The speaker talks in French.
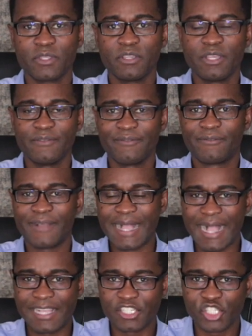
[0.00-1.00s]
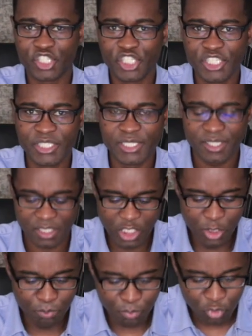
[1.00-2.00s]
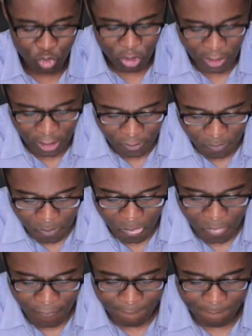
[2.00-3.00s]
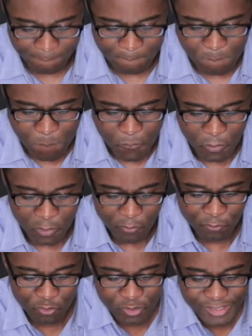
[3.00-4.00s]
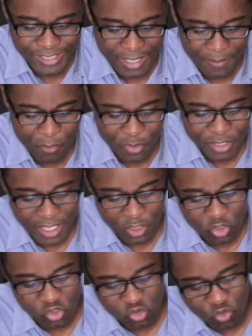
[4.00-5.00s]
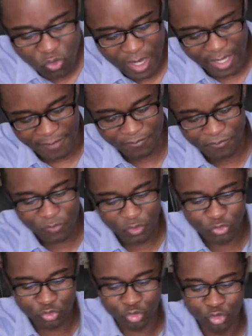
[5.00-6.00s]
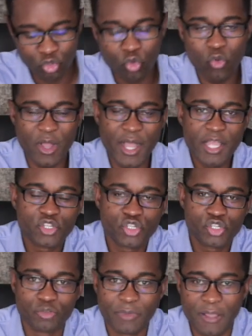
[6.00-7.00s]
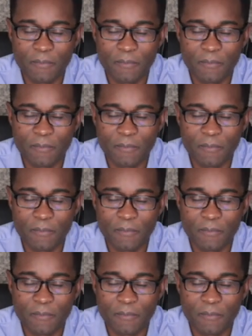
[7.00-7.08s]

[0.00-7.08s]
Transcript: va agir pour euh, vous amener loin du droit chemin.